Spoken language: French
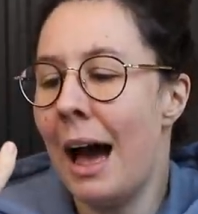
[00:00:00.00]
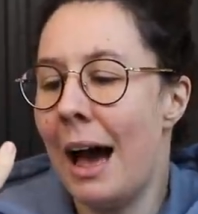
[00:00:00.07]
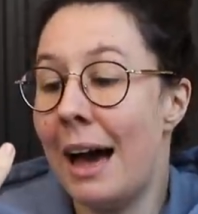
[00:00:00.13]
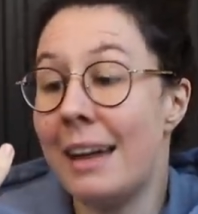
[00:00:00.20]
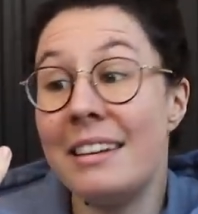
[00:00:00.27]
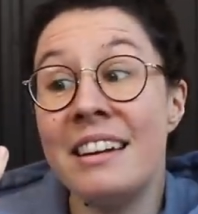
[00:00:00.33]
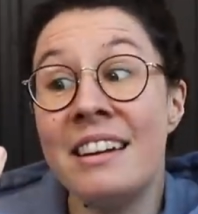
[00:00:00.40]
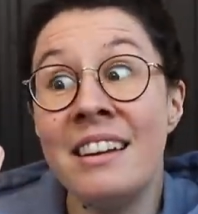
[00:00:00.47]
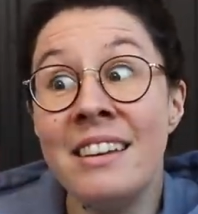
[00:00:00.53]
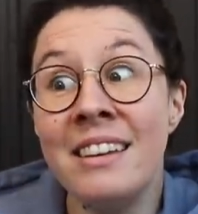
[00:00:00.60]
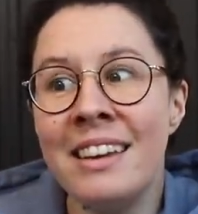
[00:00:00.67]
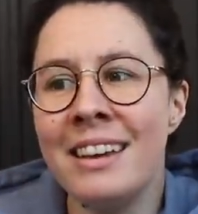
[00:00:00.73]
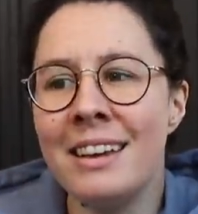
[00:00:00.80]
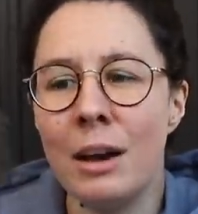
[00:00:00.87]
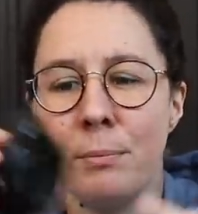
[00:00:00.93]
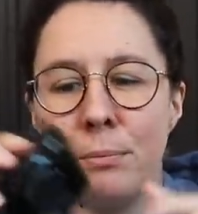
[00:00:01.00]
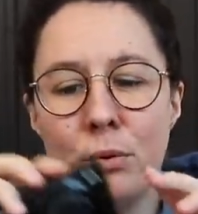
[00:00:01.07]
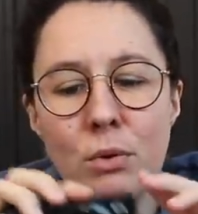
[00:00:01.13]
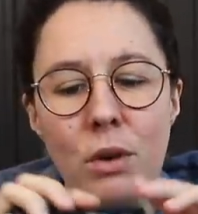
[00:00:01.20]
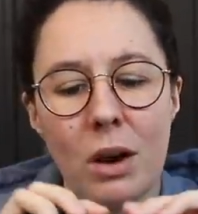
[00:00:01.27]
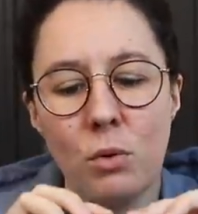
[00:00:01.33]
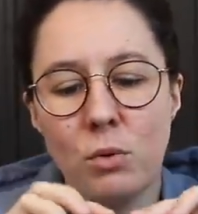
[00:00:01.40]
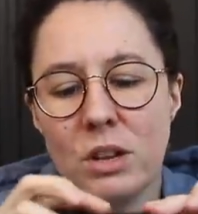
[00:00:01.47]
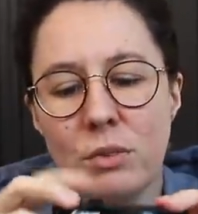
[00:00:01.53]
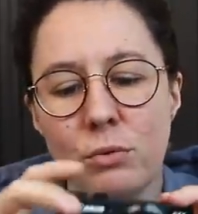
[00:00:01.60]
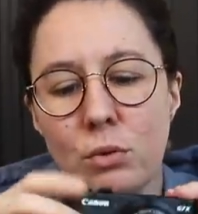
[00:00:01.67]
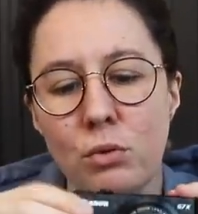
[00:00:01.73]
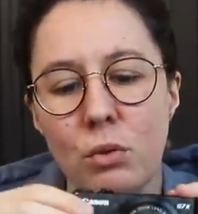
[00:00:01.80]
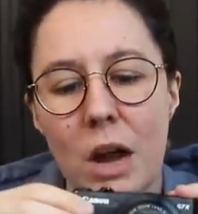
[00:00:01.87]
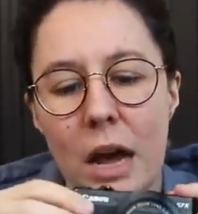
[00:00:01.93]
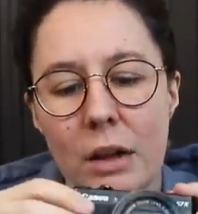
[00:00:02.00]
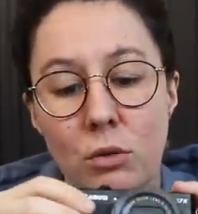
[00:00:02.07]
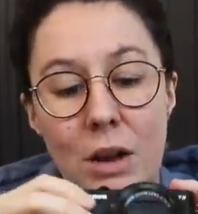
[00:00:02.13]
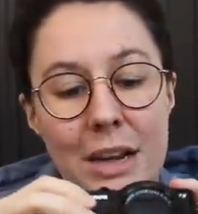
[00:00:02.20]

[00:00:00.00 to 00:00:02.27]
à, décliner un peu hein, au niveau de la, de